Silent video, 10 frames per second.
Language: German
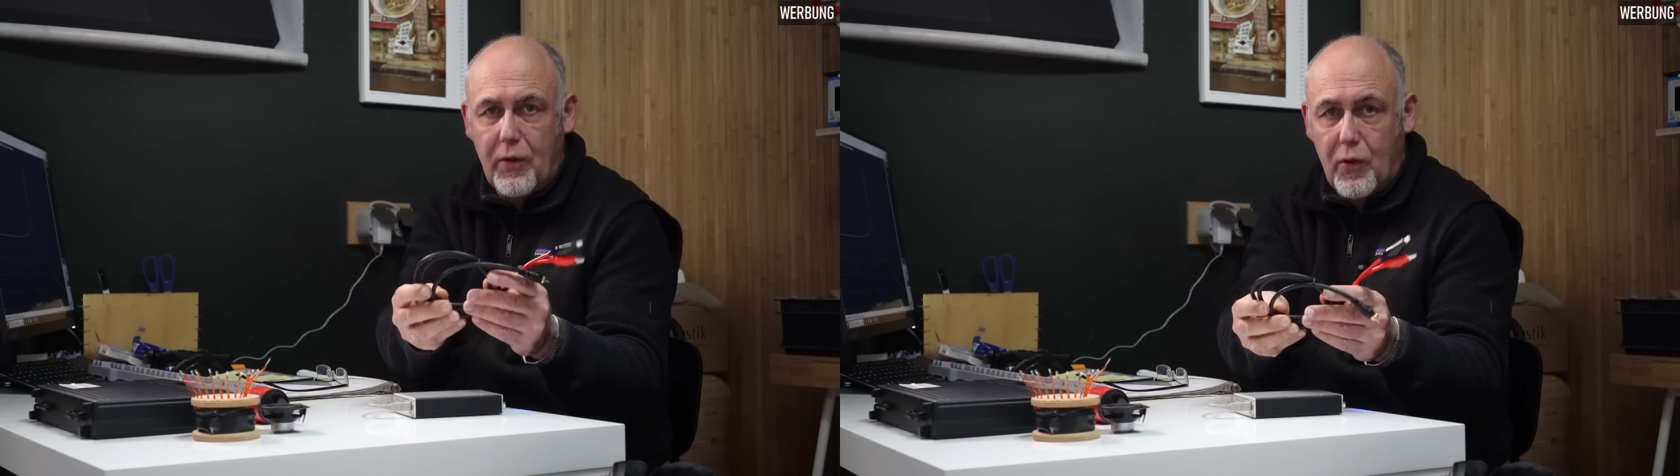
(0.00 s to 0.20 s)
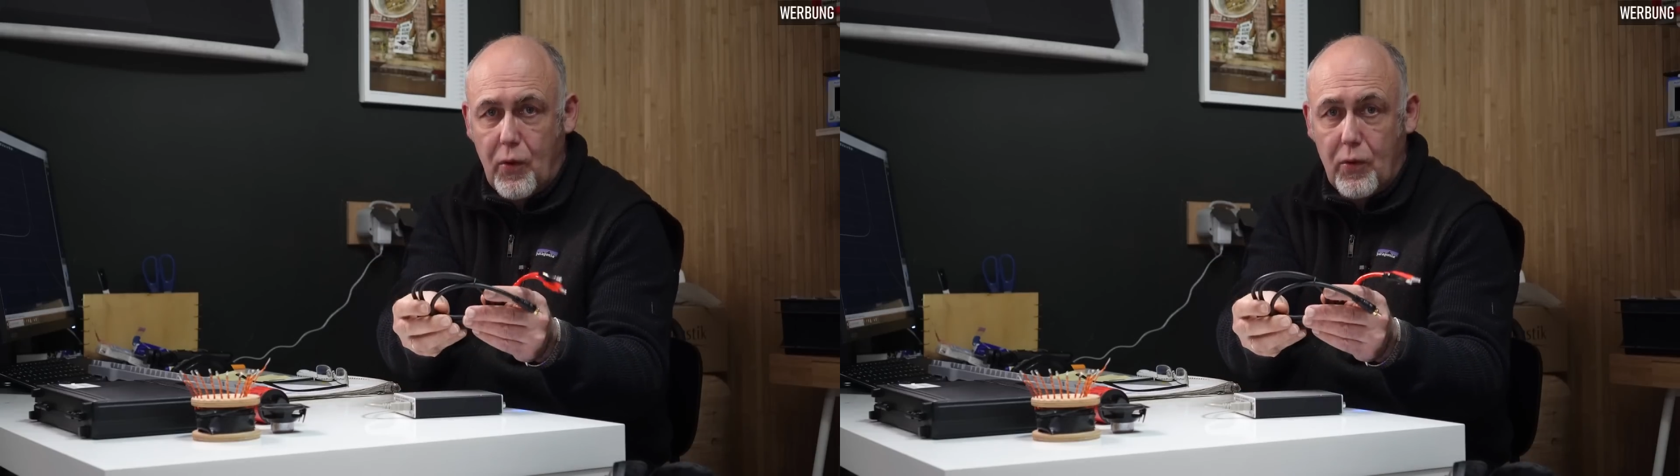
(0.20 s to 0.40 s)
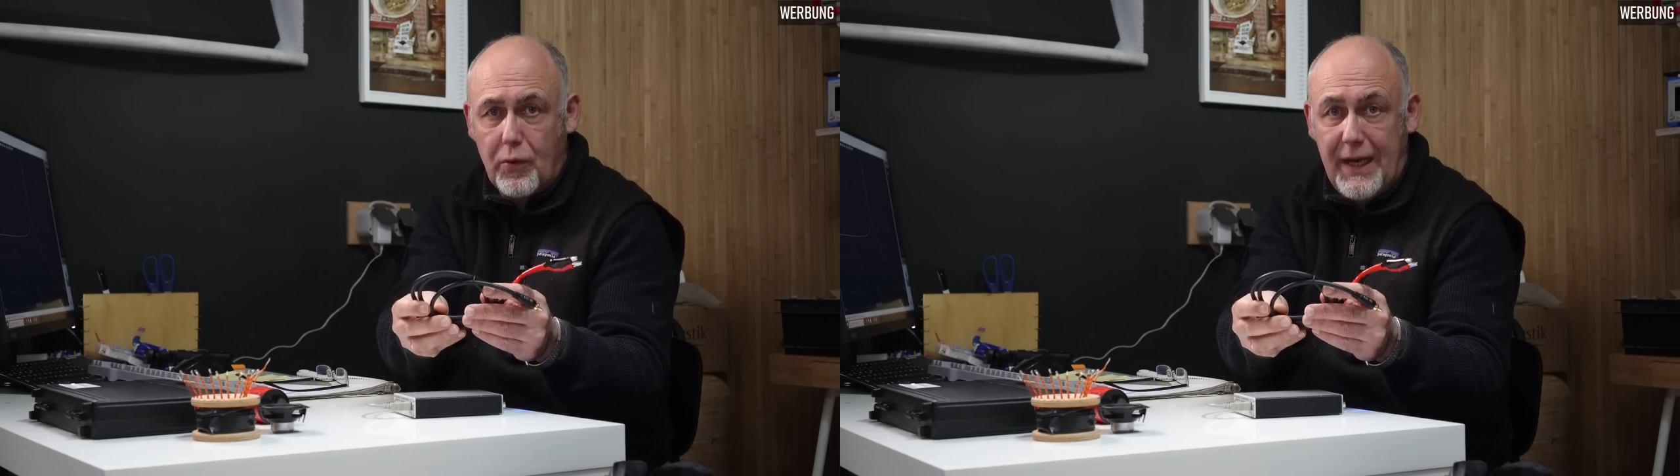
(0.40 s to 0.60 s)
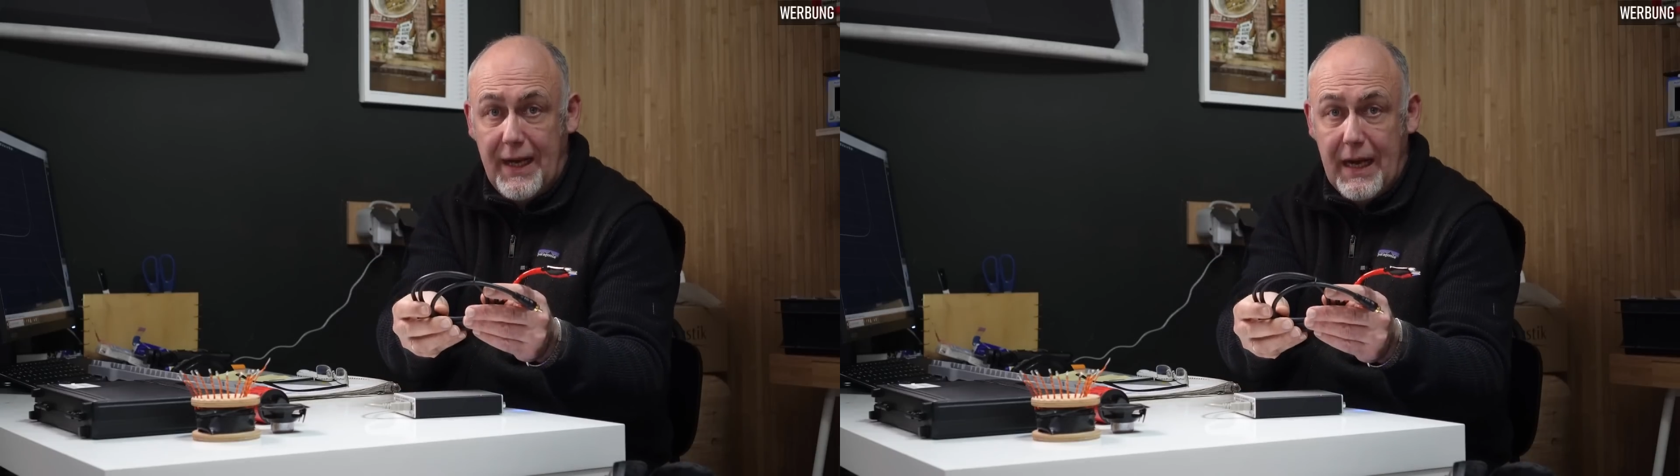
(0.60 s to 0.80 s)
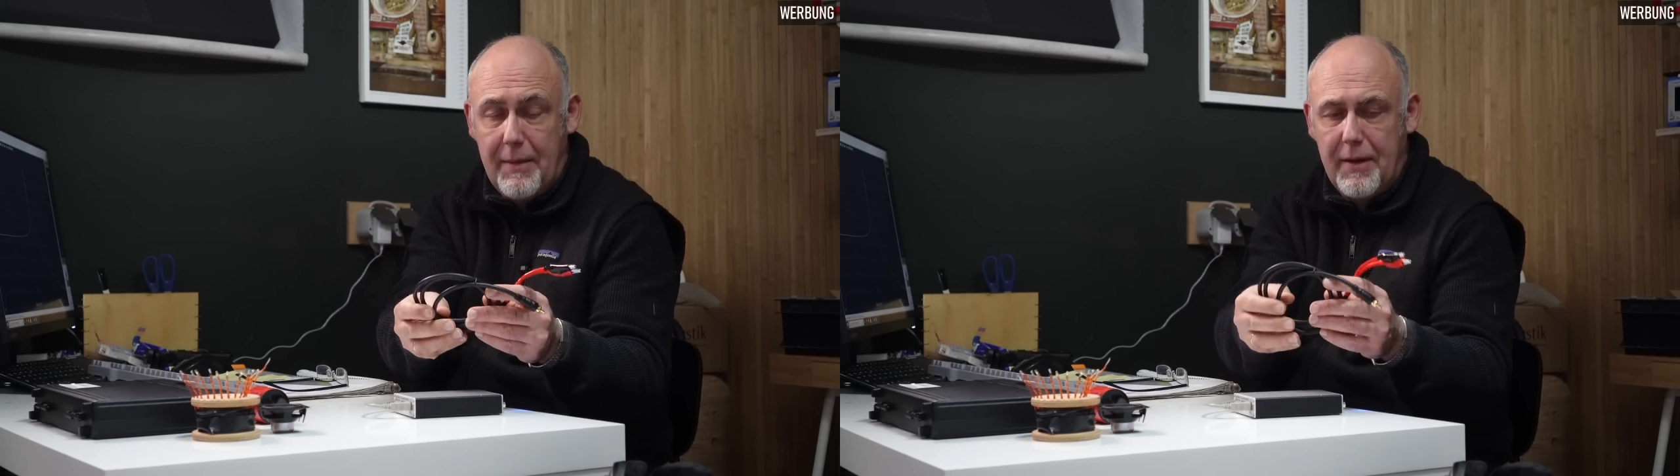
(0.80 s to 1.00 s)

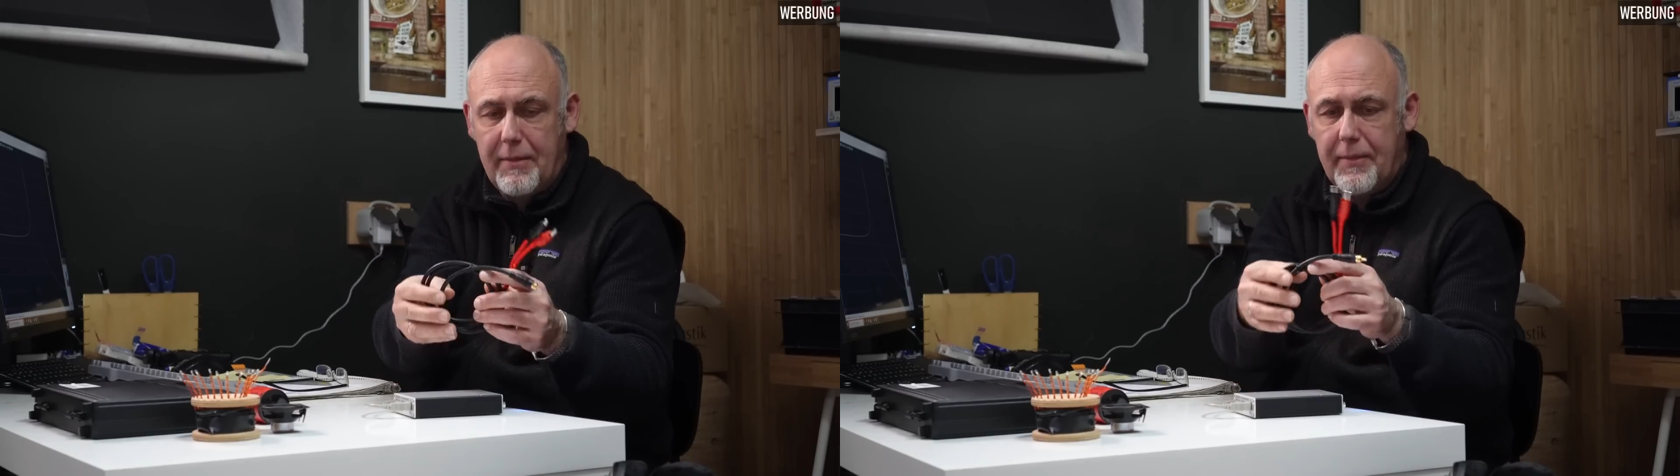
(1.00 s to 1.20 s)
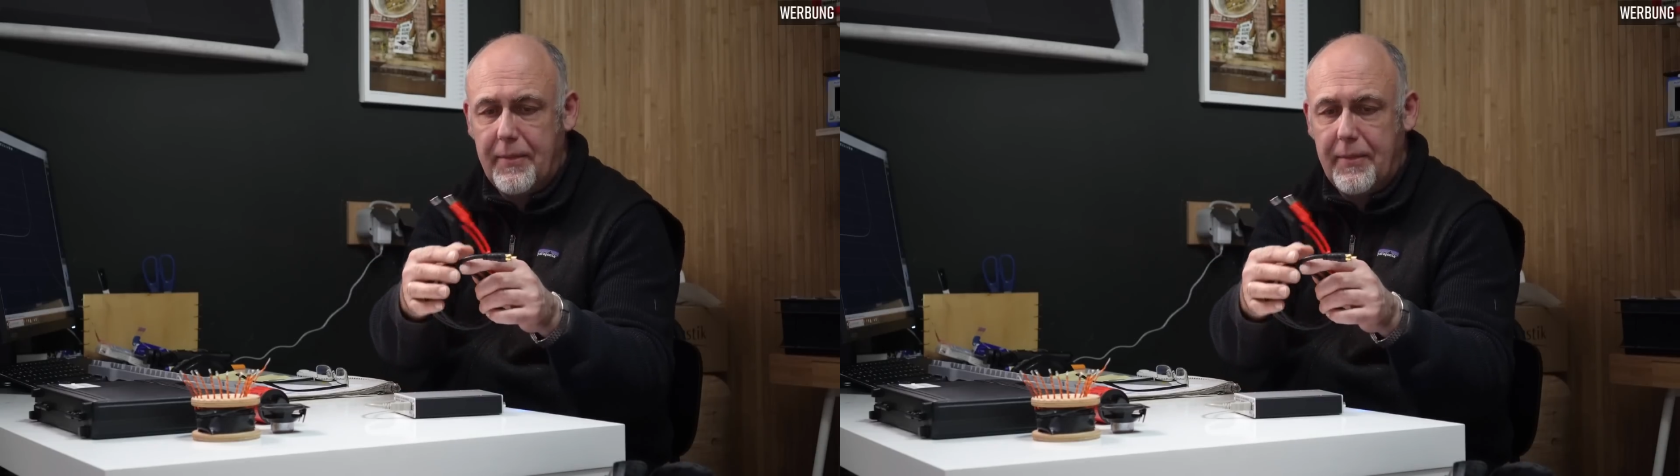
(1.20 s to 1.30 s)
Krokodilklemme.